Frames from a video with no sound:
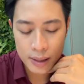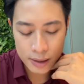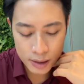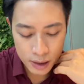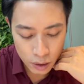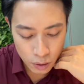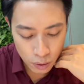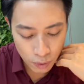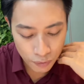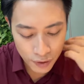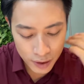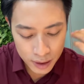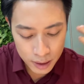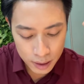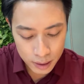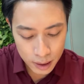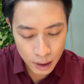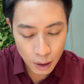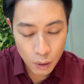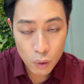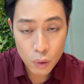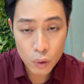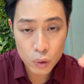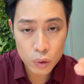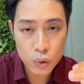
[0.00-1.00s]
Chỉ có phần
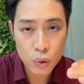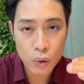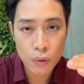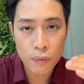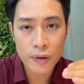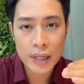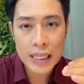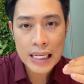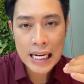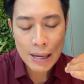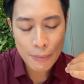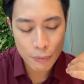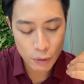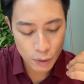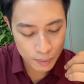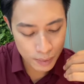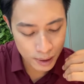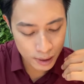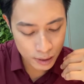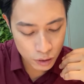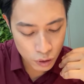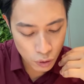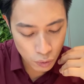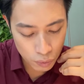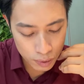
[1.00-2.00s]
sâu xuống phía nam của
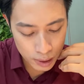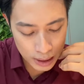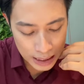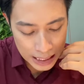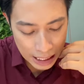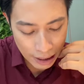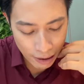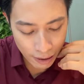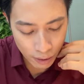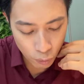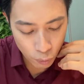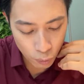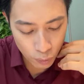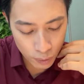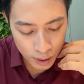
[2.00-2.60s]
miền Trung như là ở